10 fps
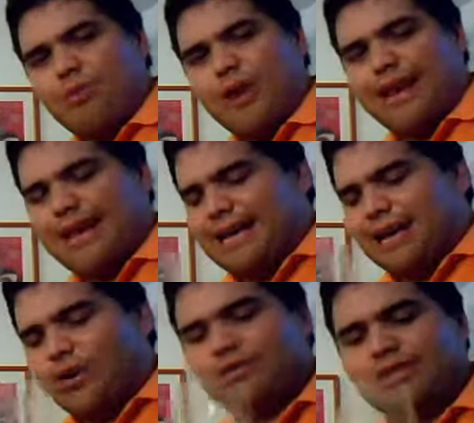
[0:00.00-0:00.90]
buena
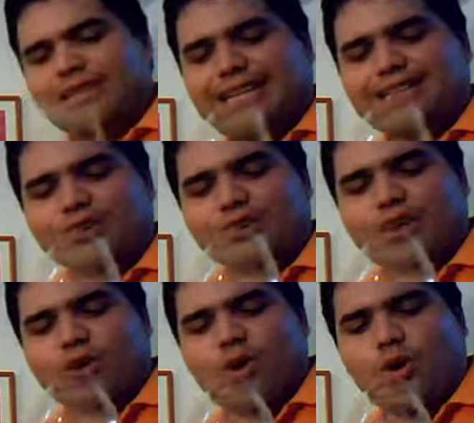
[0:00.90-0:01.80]
concentración
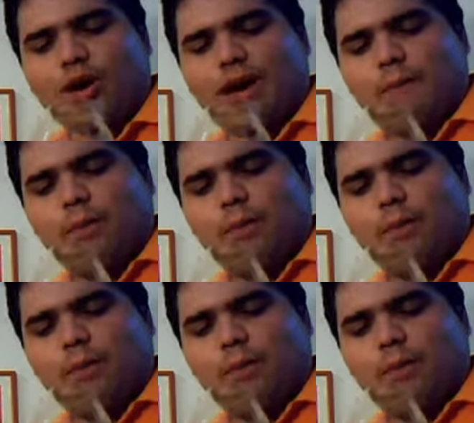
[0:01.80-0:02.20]
de color,